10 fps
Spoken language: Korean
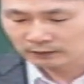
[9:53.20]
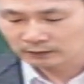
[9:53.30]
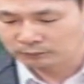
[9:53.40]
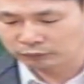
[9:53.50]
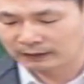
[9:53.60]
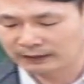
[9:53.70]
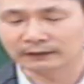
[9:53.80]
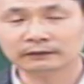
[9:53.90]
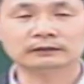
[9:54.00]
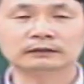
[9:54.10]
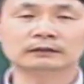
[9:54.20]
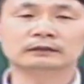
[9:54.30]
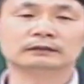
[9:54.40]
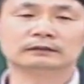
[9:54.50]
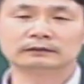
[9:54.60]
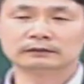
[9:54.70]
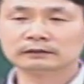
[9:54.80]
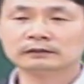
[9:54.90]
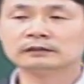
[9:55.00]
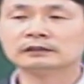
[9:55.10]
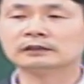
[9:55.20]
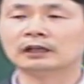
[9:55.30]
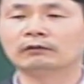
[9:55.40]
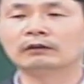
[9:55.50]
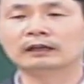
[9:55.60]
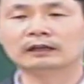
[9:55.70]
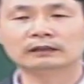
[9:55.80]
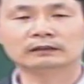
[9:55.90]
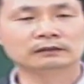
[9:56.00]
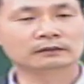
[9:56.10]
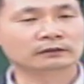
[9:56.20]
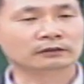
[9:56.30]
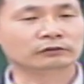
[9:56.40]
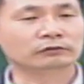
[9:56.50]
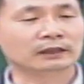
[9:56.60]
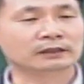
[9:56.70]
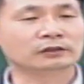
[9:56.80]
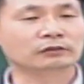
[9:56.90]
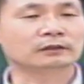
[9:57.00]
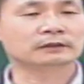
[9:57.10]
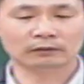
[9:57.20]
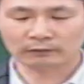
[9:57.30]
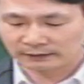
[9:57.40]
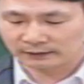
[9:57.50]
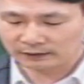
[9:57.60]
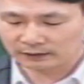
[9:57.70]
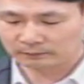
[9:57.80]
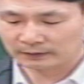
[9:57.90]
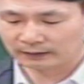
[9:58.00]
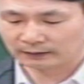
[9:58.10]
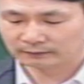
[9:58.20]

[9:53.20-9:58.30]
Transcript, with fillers: 부활의 능력은 죄와 저주와 치유의 건설을 완전히 이깁니다.